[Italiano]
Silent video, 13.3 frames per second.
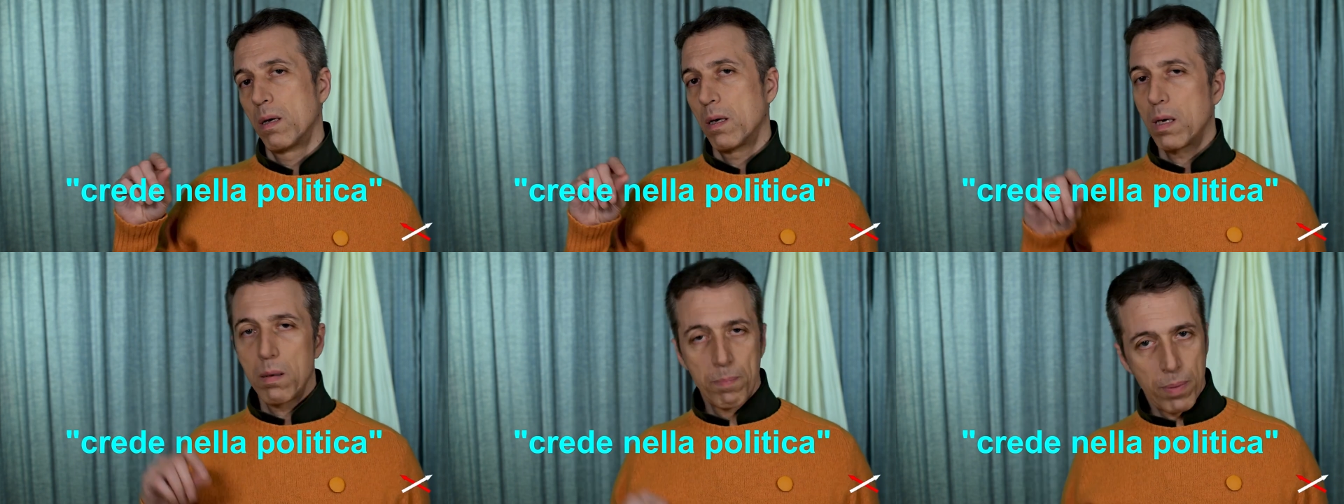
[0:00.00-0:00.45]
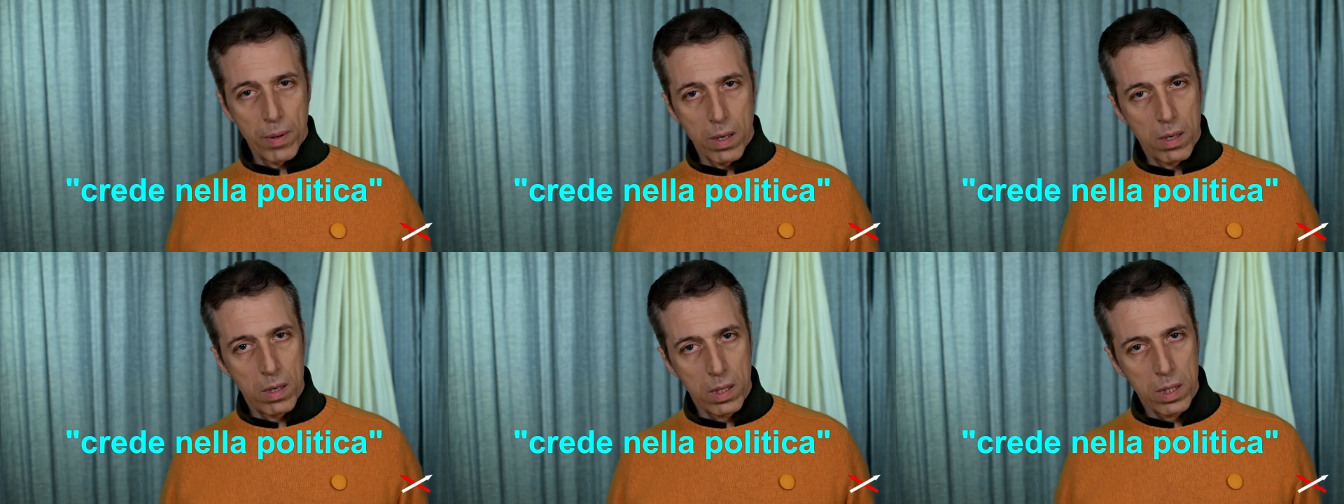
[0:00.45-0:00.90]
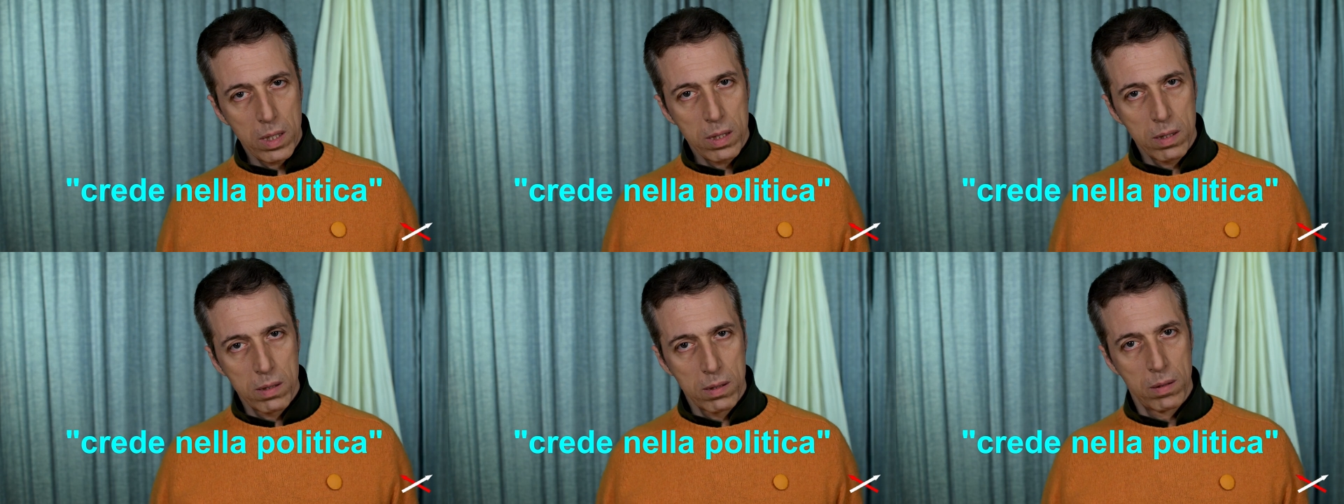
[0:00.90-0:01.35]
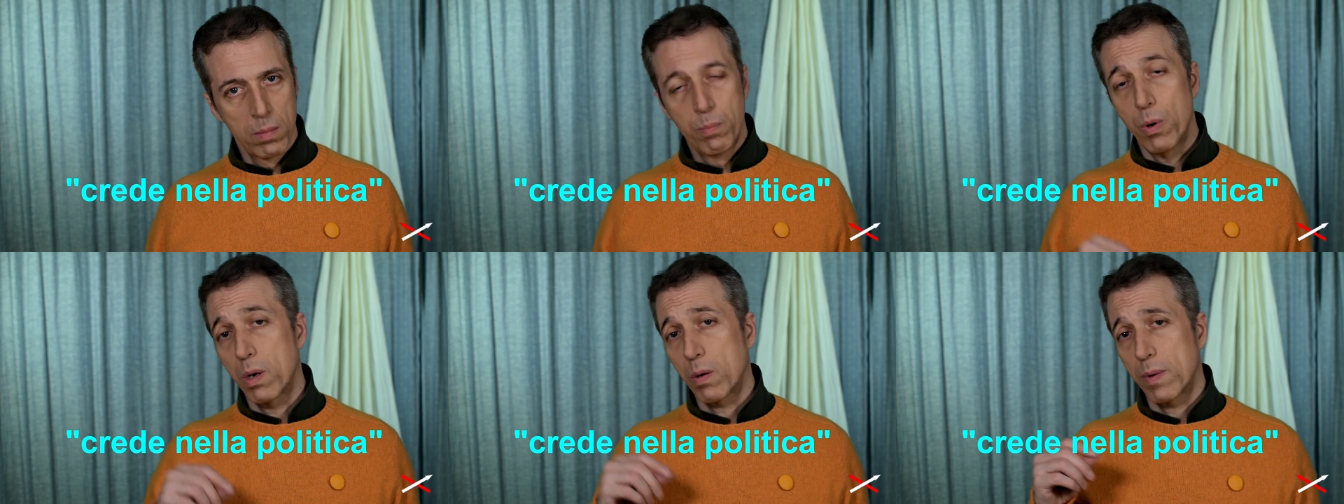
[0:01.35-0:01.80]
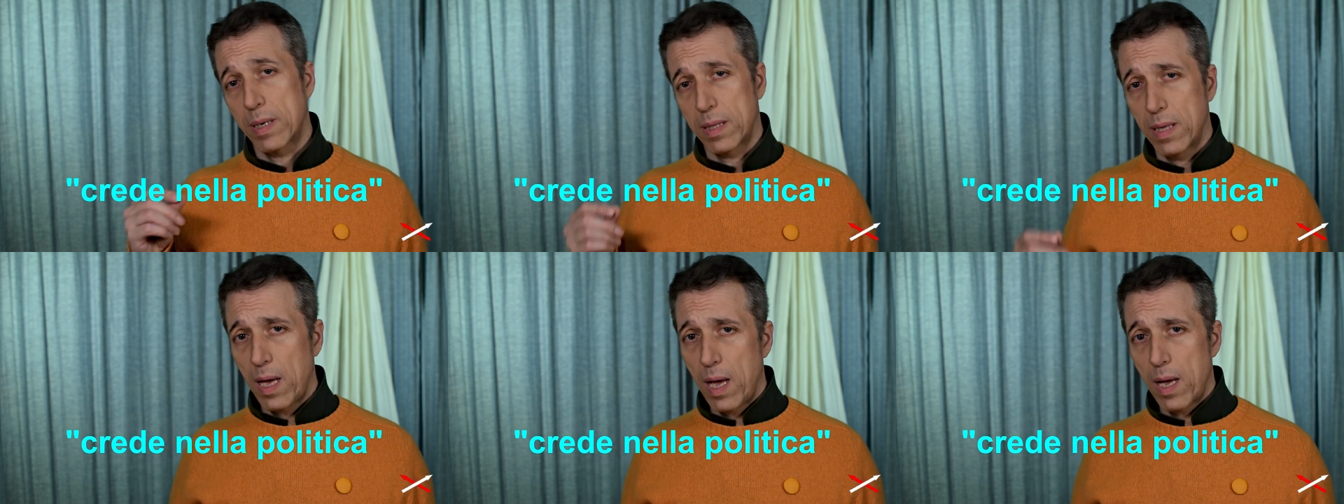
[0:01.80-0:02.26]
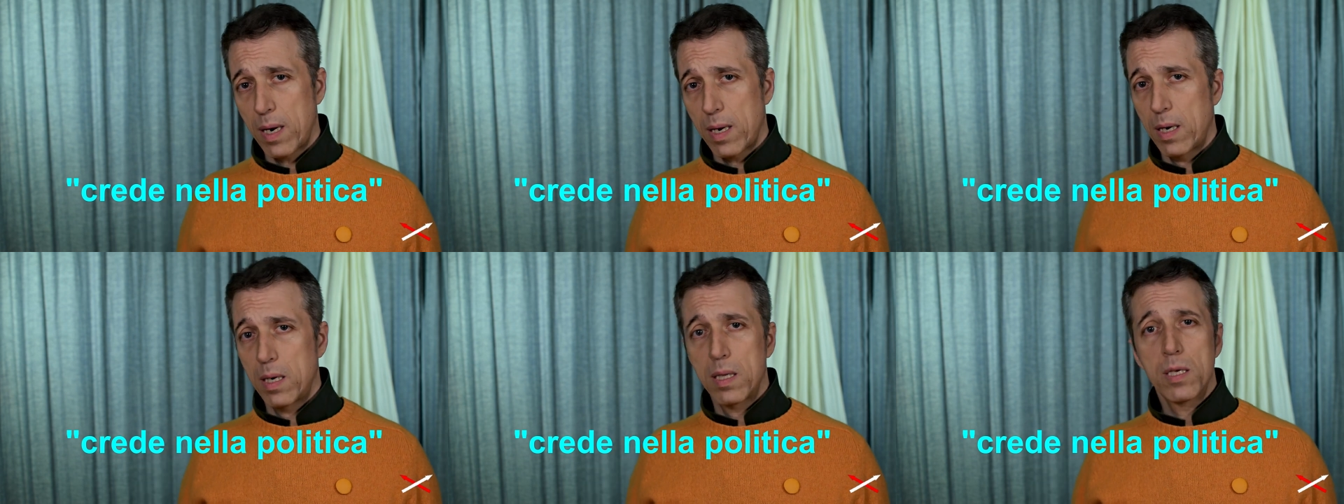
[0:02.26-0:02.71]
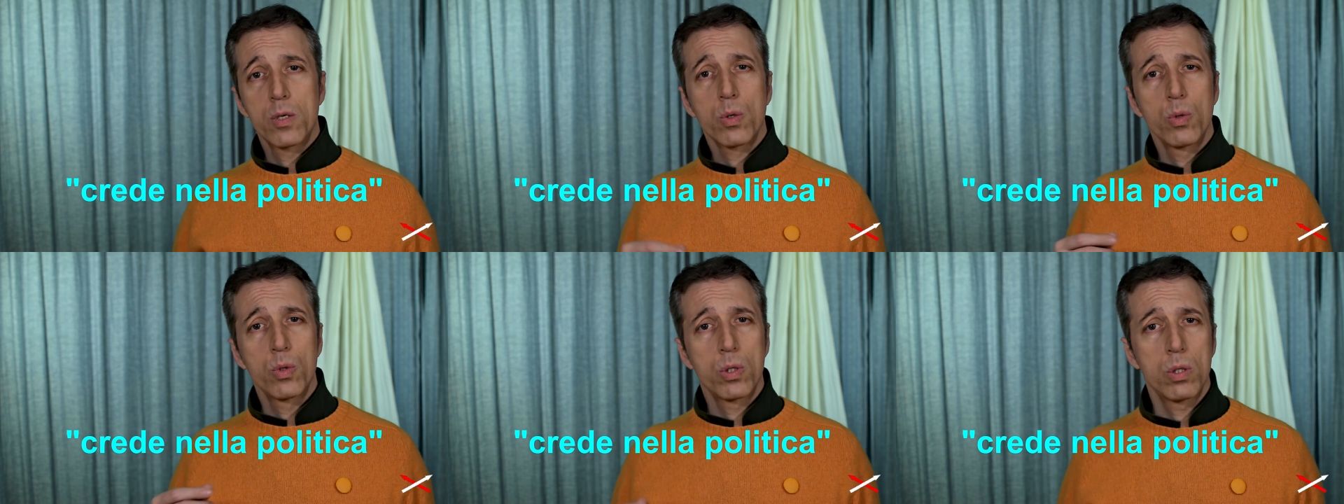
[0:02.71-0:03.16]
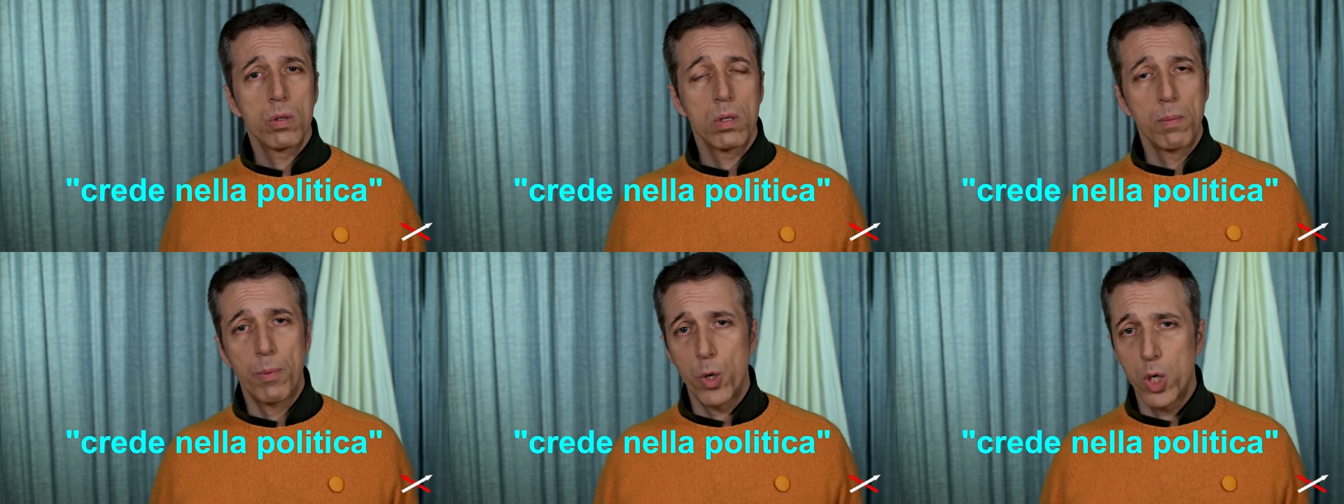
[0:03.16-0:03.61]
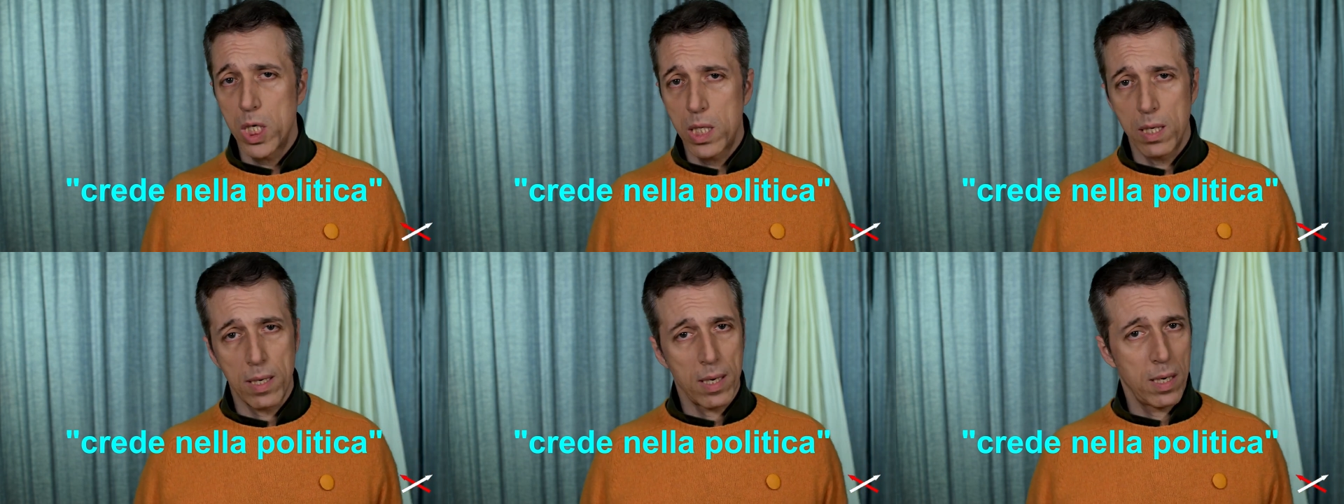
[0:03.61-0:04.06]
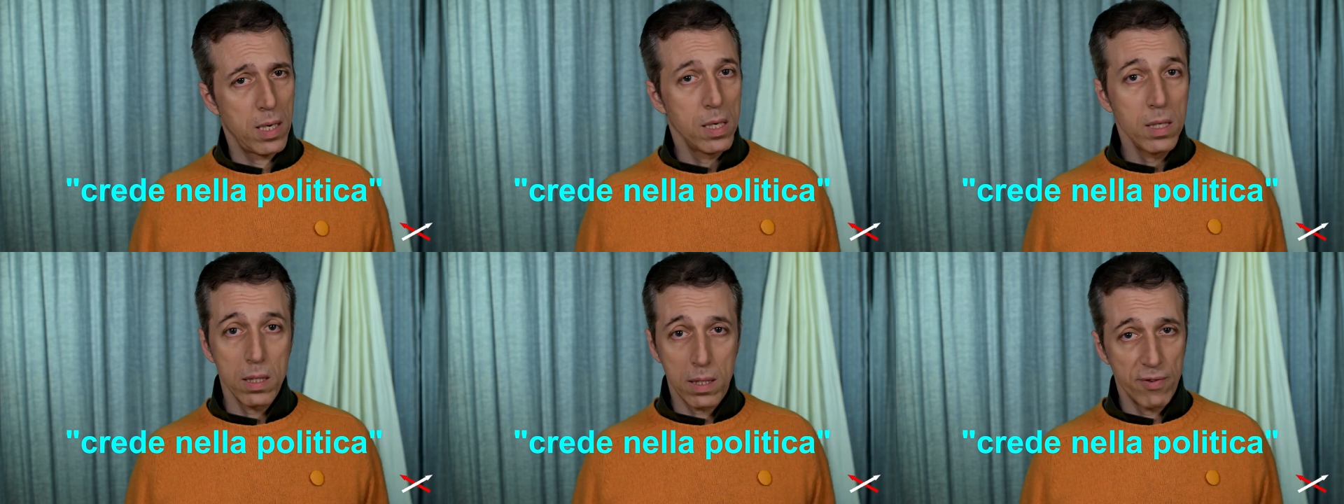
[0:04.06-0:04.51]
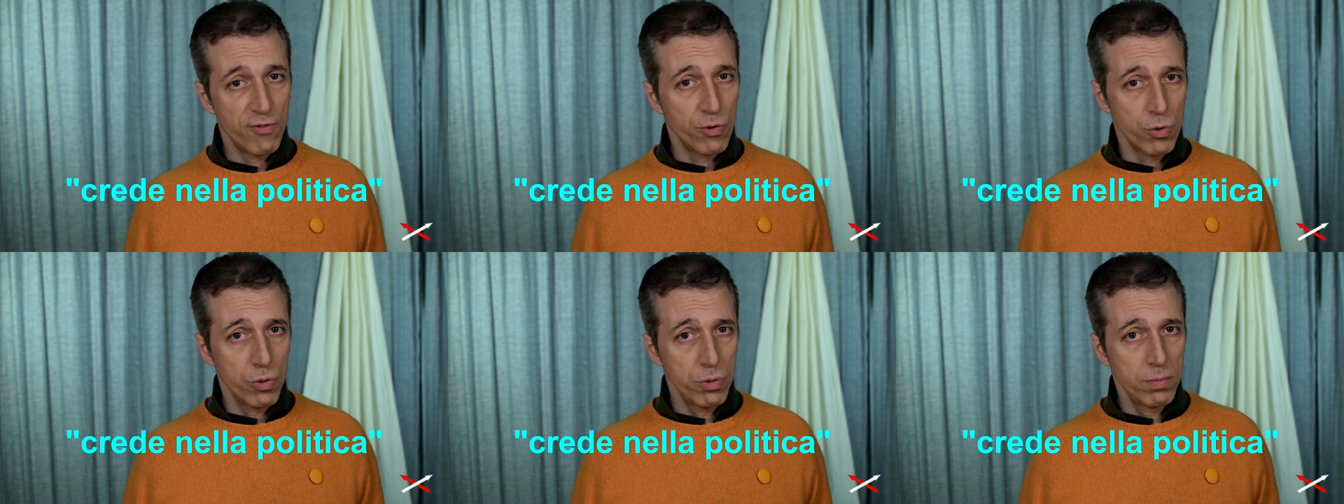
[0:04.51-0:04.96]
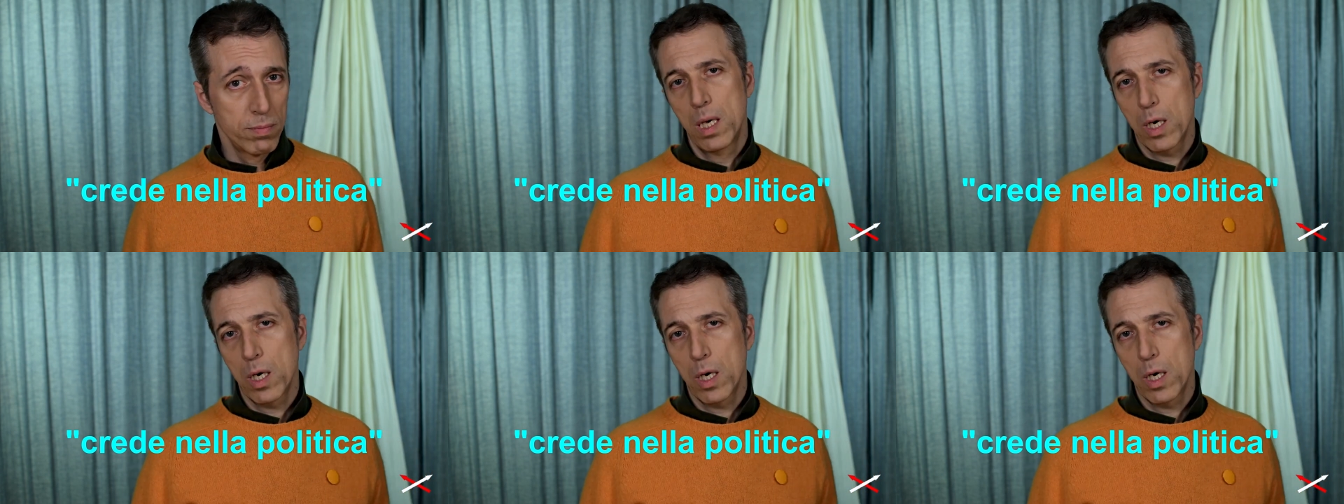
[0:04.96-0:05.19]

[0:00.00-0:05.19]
E poi può guardare le discussioni politiche in tv